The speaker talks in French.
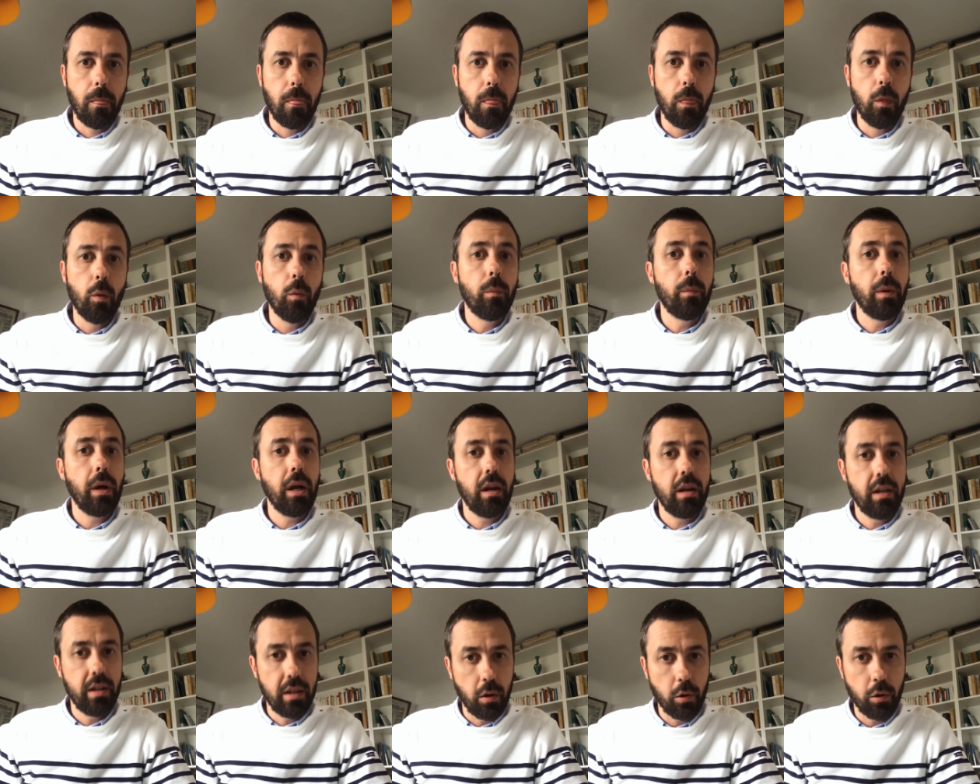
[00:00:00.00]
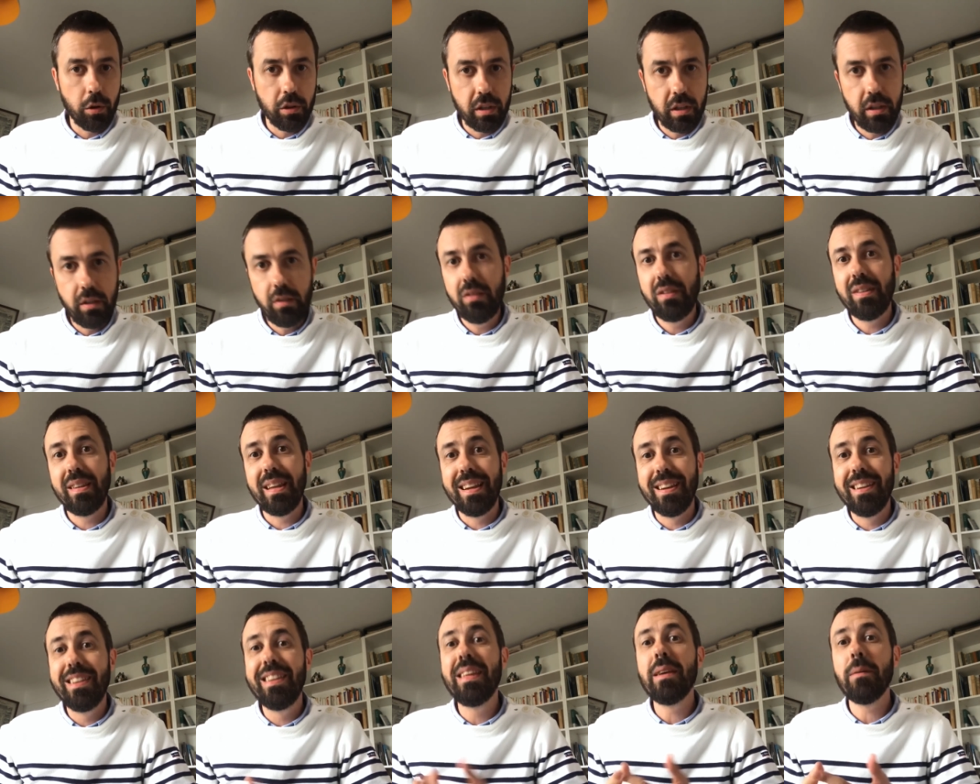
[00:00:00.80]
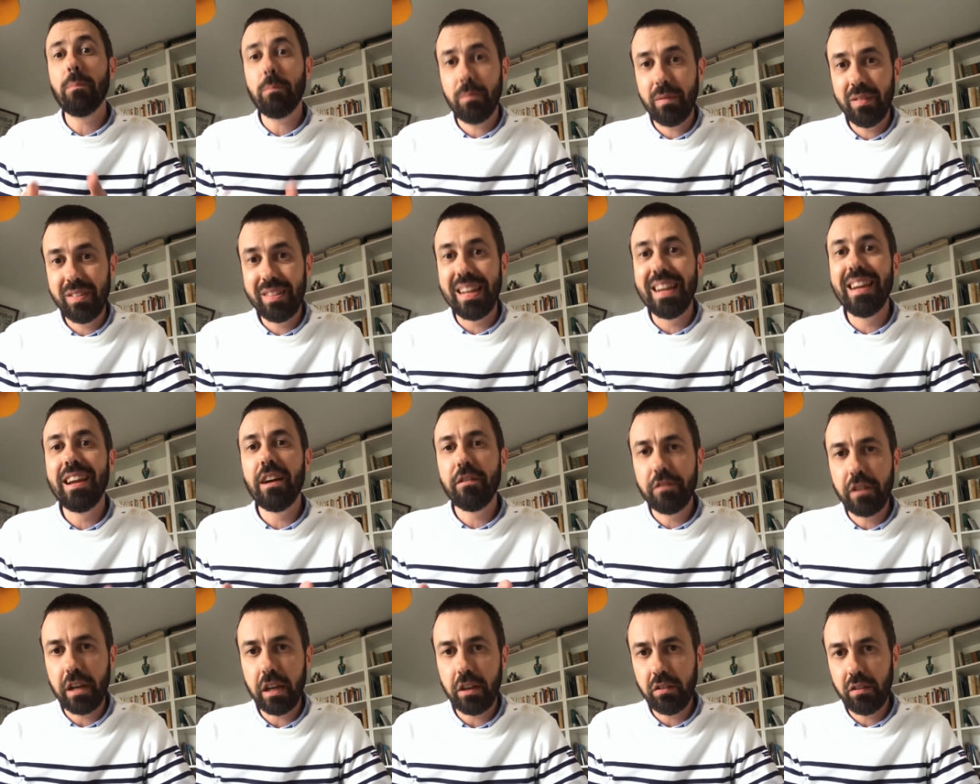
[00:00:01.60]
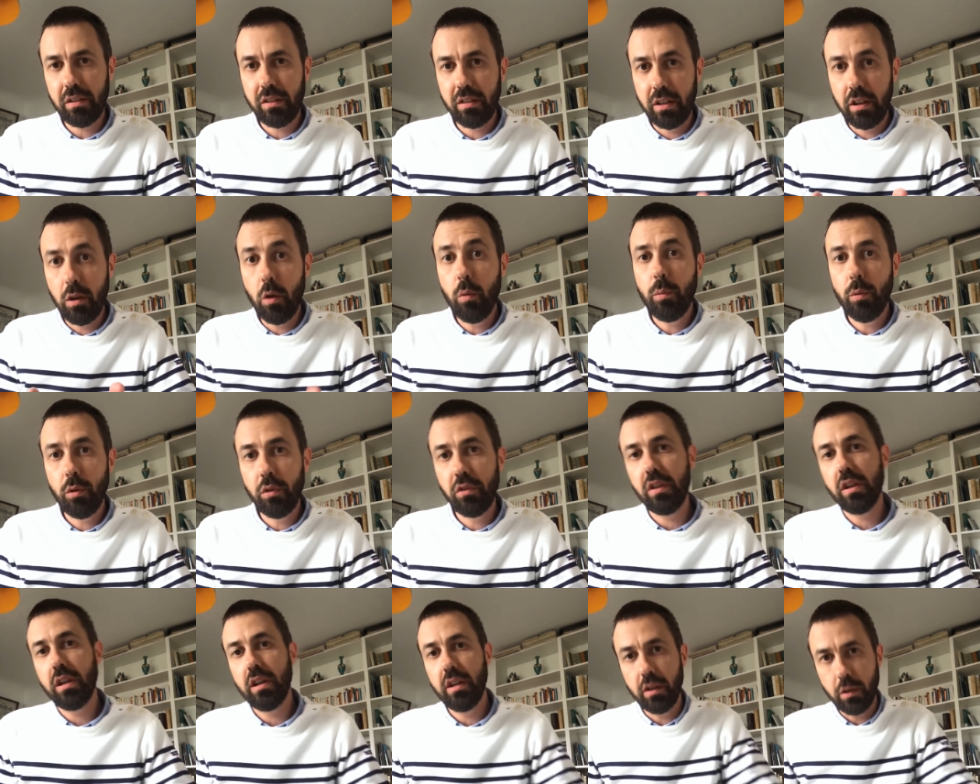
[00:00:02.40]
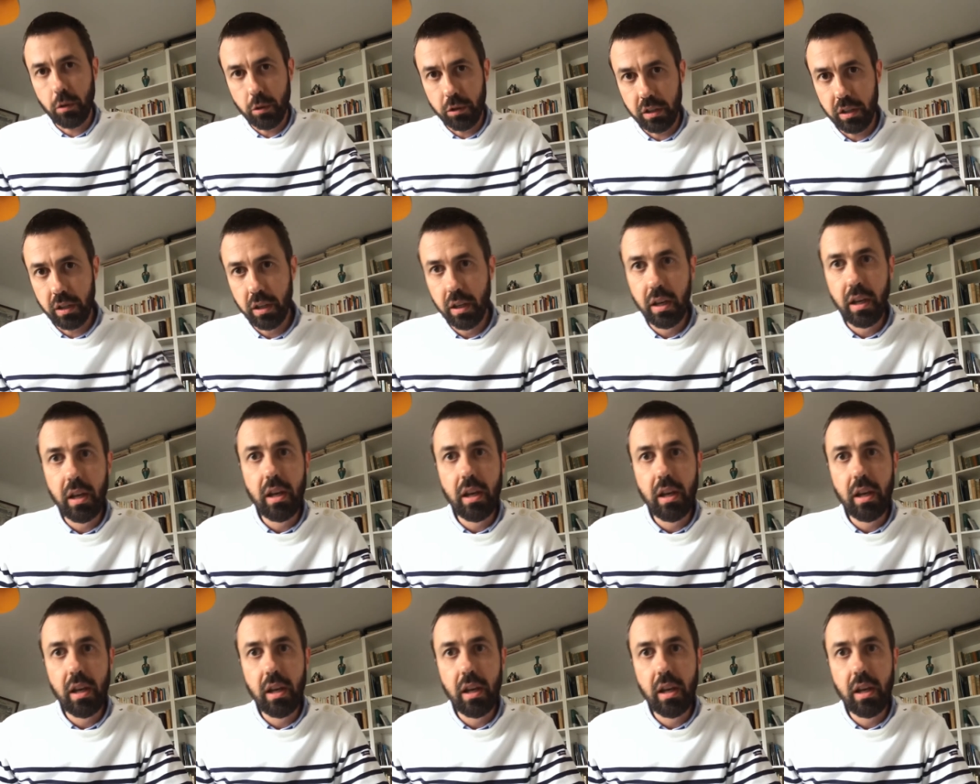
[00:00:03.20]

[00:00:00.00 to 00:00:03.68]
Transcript: non pas l'ironie, c'est c'est l'inverse, l'opposé de l'ironie.